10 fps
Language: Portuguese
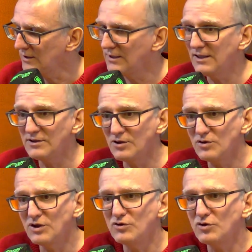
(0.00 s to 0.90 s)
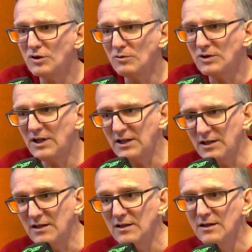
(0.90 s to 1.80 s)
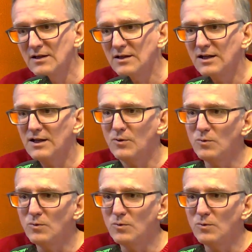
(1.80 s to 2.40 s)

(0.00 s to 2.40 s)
queria dizer o seguinte, o senhor não tem é,